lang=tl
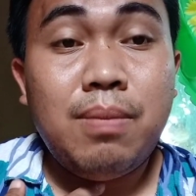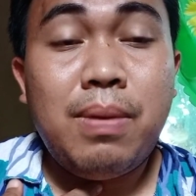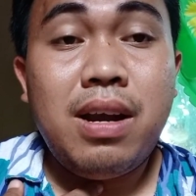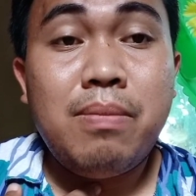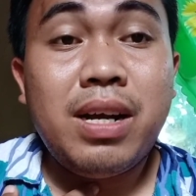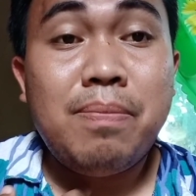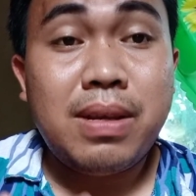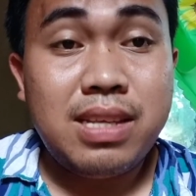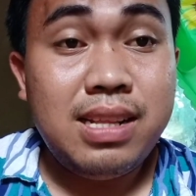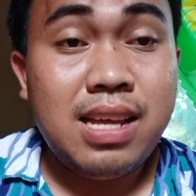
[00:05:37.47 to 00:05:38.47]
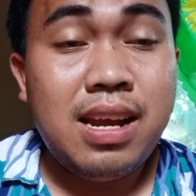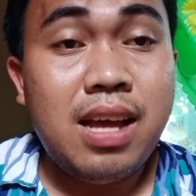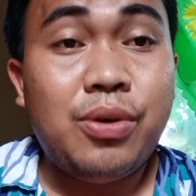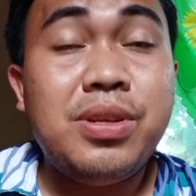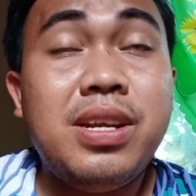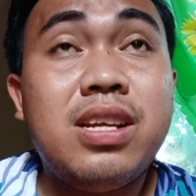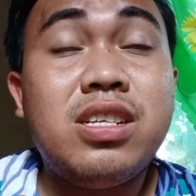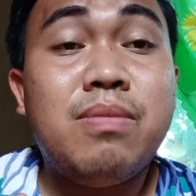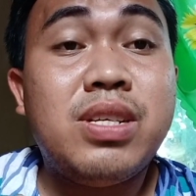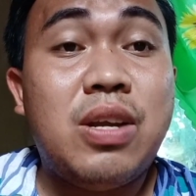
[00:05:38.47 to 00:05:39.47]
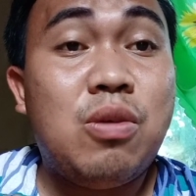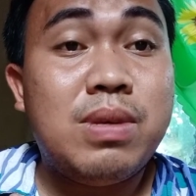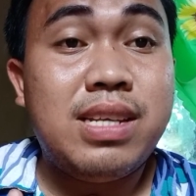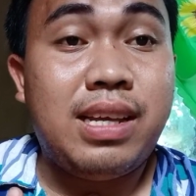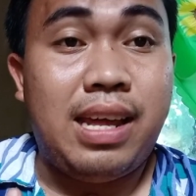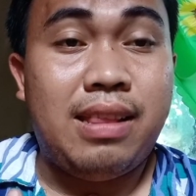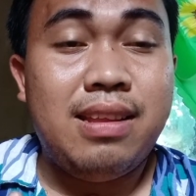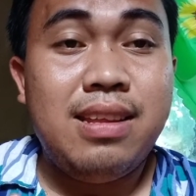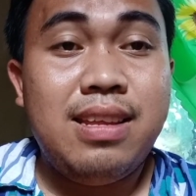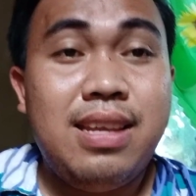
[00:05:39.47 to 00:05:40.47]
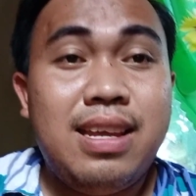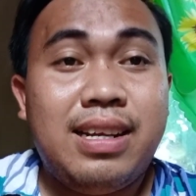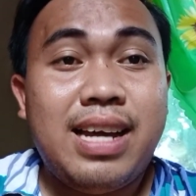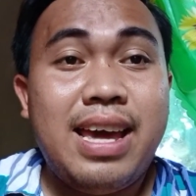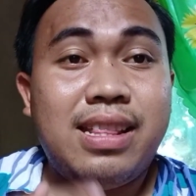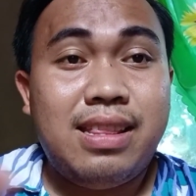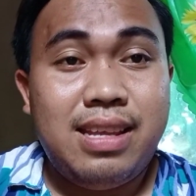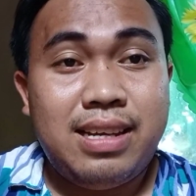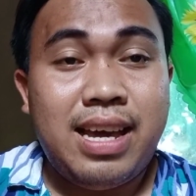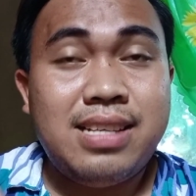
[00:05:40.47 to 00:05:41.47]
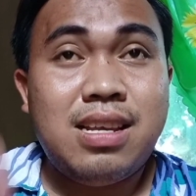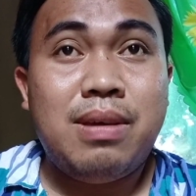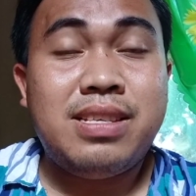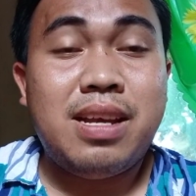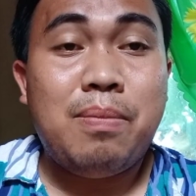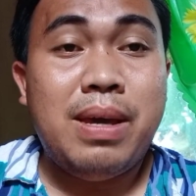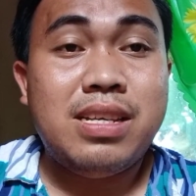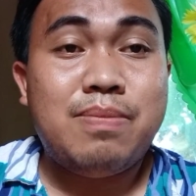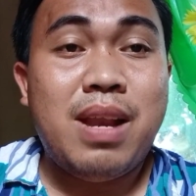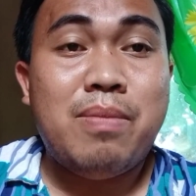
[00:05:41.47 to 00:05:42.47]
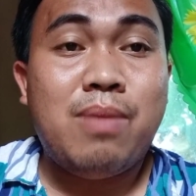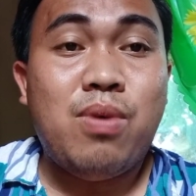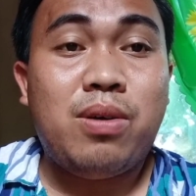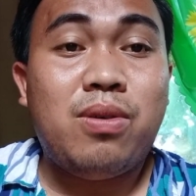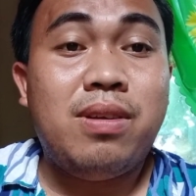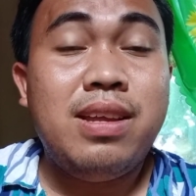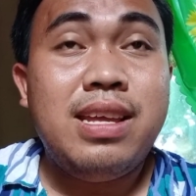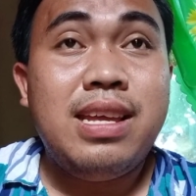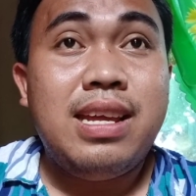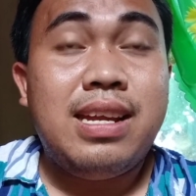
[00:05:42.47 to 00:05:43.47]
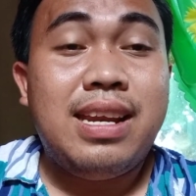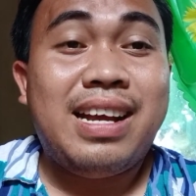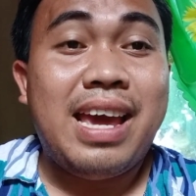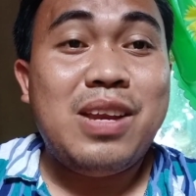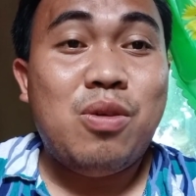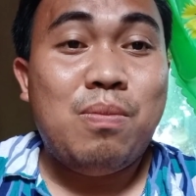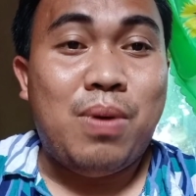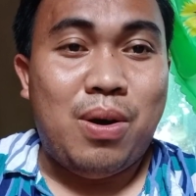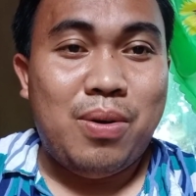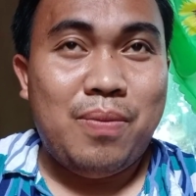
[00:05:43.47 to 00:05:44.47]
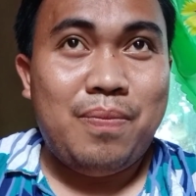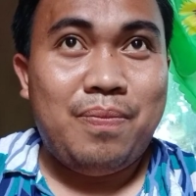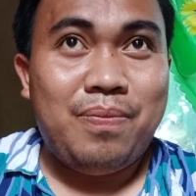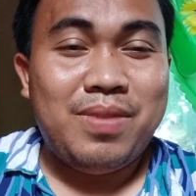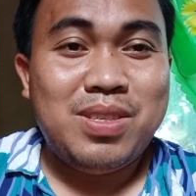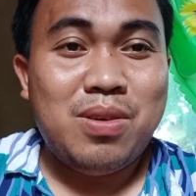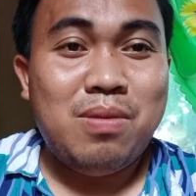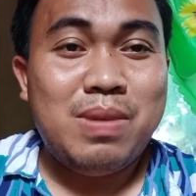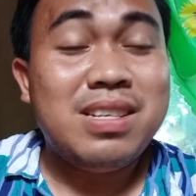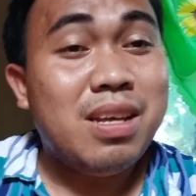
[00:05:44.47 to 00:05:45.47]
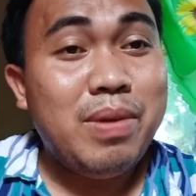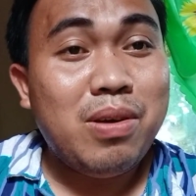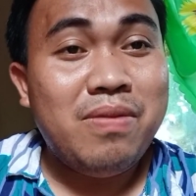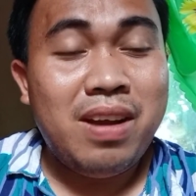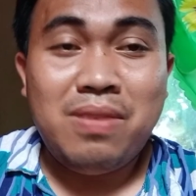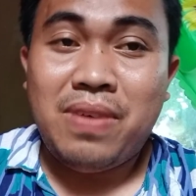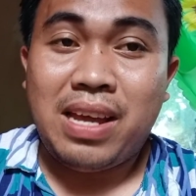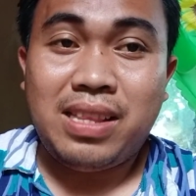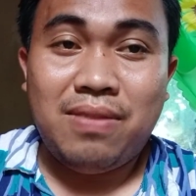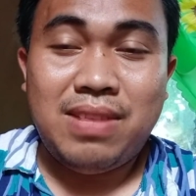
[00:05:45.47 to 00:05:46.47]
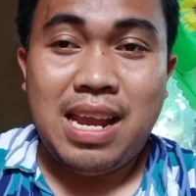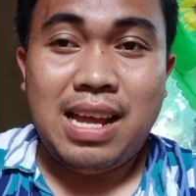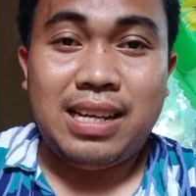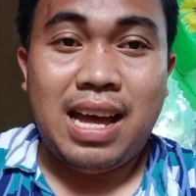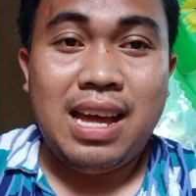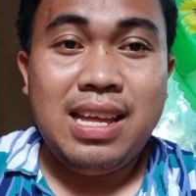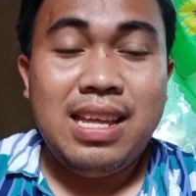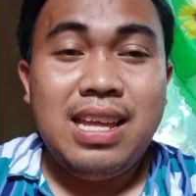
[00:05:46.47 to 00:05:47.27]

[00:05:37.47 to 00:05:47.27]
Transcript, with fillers: parang makapagsalita na ako, hindi na siya masyadong masakit. Kahit kaisa, isang beses pa lamang po akong nakainom po. So, masasabi ko very effective talaga.